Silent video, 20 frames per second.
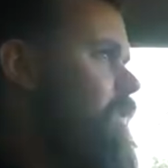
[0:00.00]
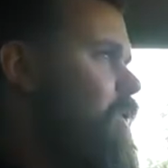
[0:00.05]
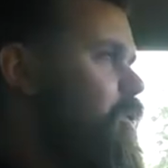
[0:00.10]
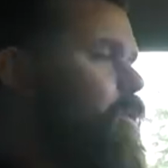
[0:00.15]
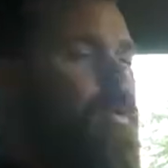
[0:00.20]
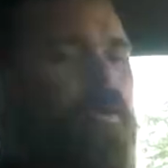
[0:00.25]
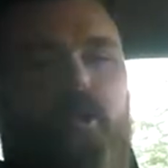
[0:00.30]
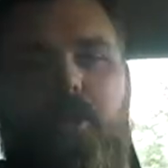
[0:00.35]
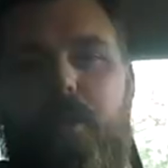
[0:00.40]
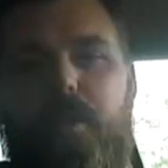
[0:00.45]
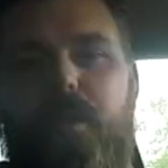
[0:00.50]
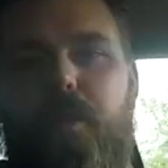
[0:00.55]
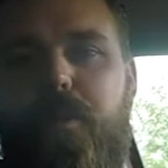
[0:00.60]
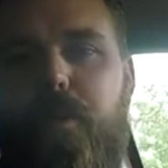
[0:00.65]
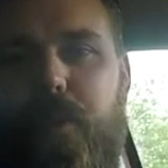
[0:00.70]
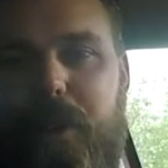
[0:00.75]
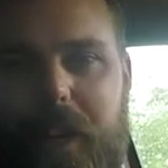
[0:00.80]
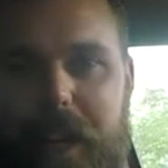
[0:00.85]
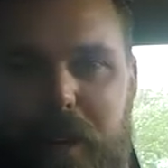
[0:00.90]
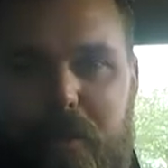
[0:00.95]
je suis un peu
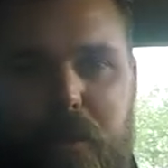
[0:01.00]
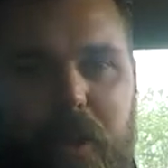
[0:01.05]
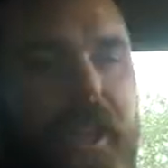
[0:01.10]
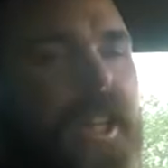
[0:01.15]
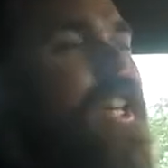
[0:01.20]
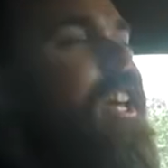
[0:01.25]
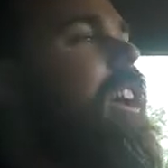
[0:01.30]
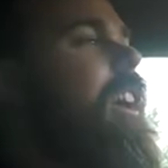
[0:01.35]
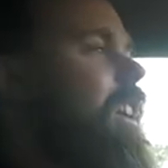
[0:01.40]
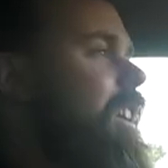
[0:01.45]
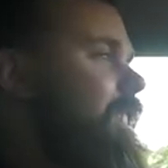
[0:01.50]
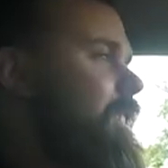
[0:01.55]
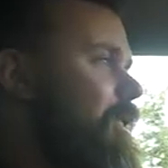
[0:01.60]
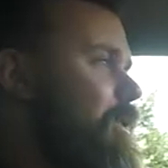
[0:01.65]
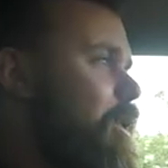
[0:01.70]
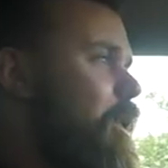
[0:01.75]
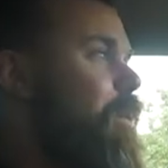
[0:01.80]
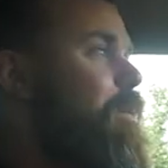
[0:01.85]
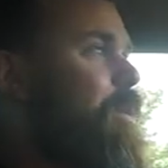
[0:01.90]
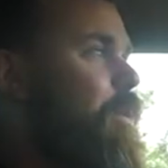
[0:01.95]
plus calme qu'hier,
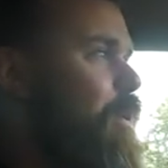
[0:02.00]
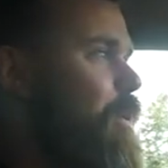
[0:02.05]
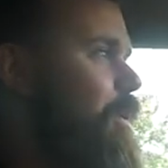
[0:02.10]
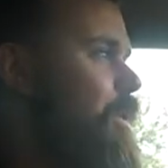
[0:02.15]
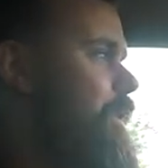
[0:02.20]
un peu.